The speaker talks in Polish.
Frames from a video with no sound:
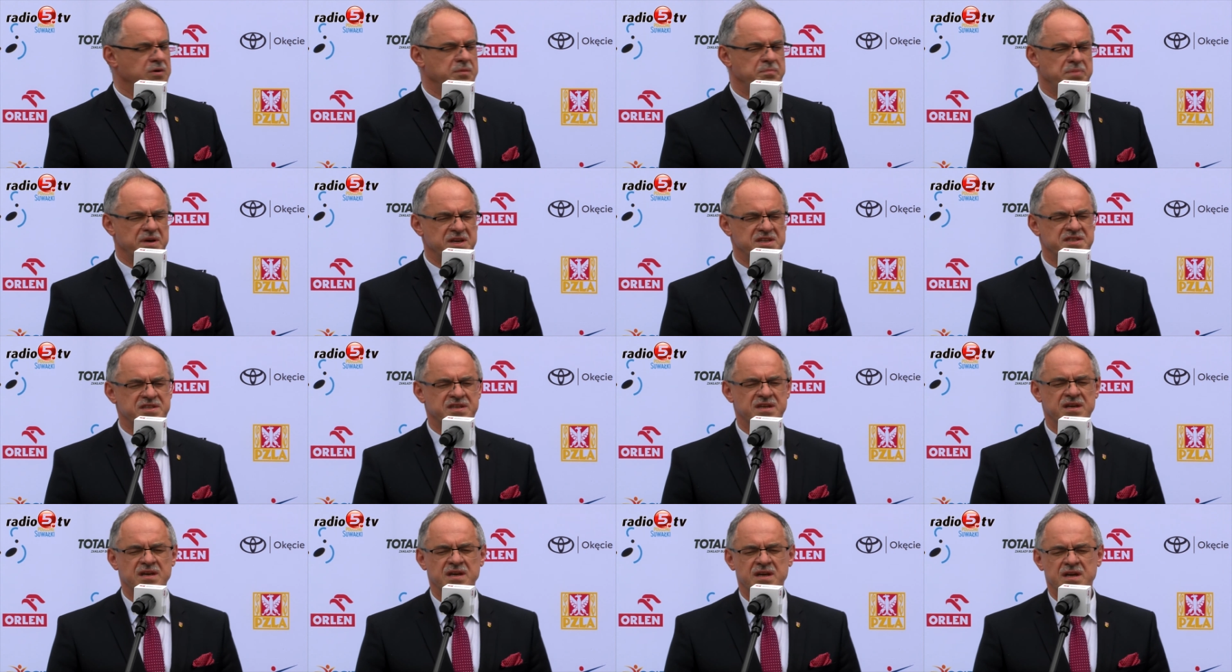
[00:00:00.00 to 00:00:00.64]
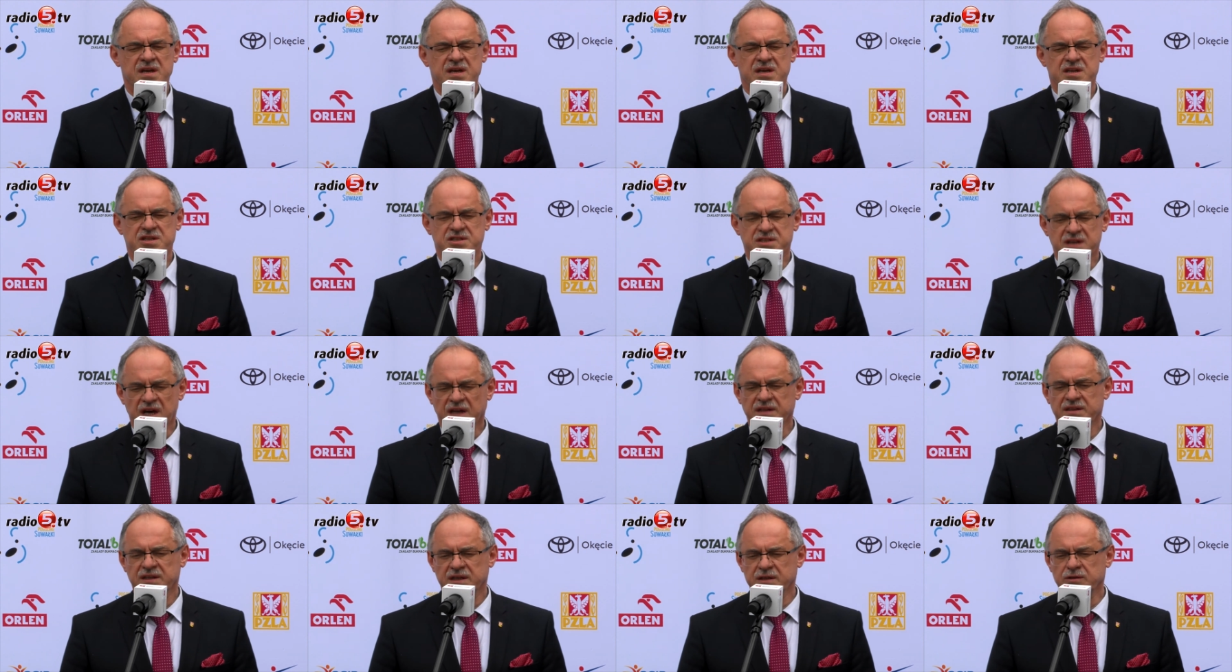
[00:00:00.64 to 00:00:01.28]
bez
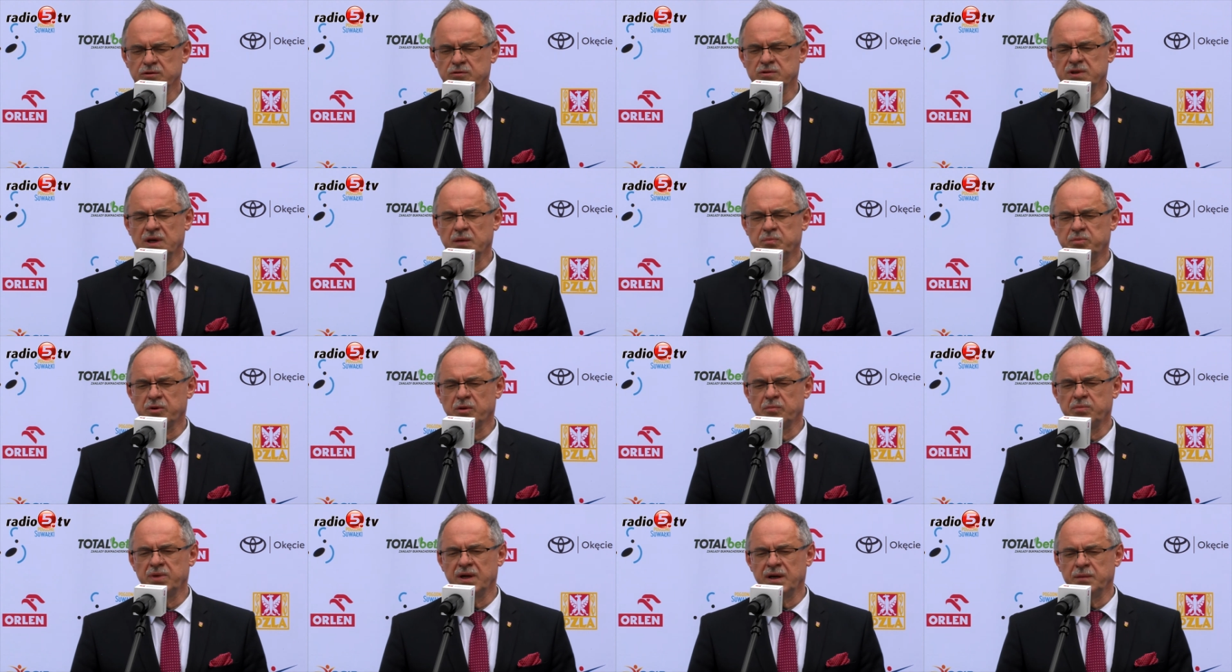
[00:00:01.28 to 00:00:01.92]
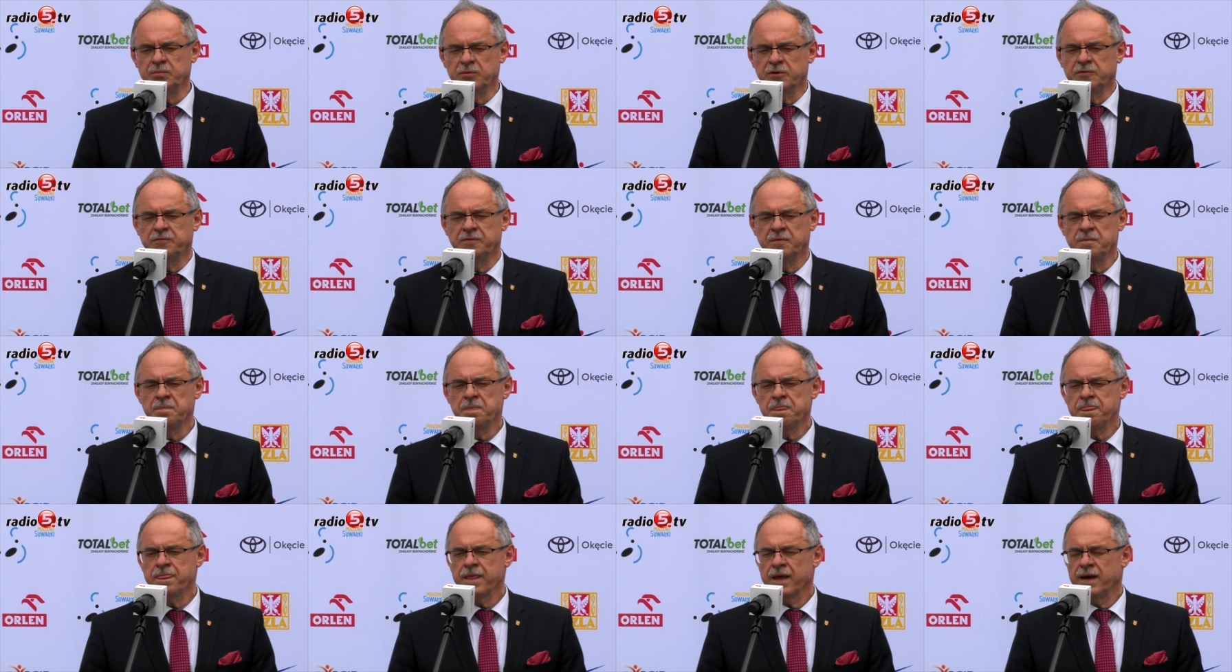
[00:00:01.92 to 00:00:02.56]
żadnych tutaj problemów
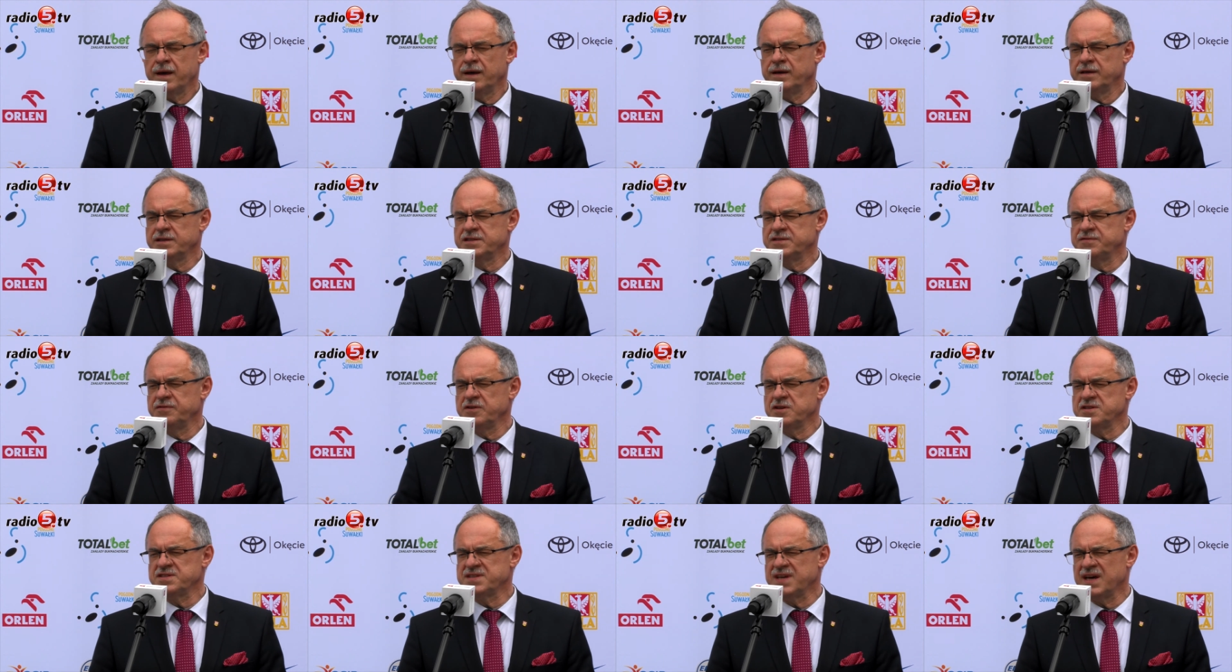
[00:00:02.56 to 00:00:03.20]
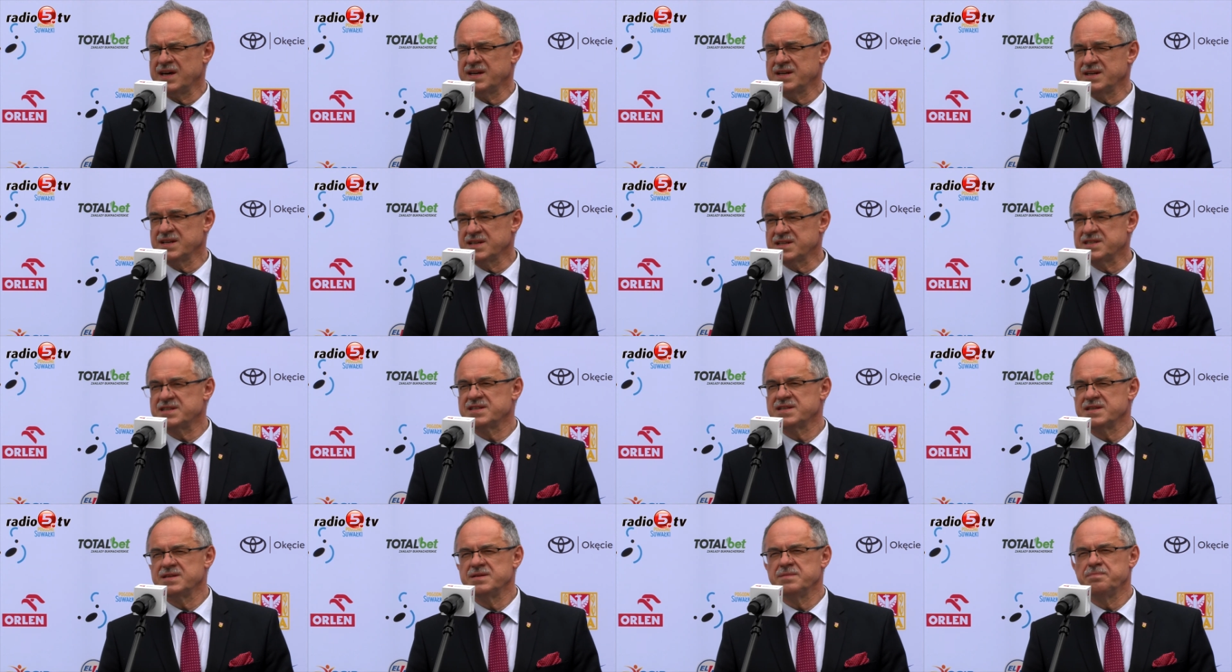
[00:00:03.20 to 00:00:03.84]
y, związanych
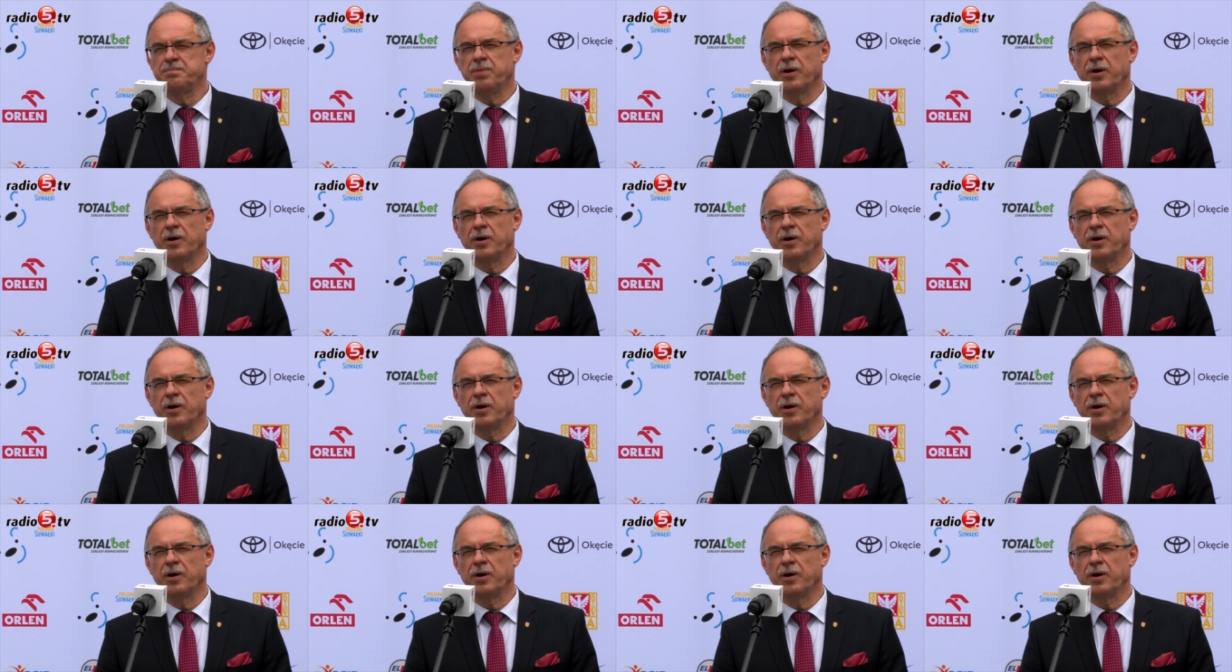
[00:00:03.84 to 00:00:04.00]
z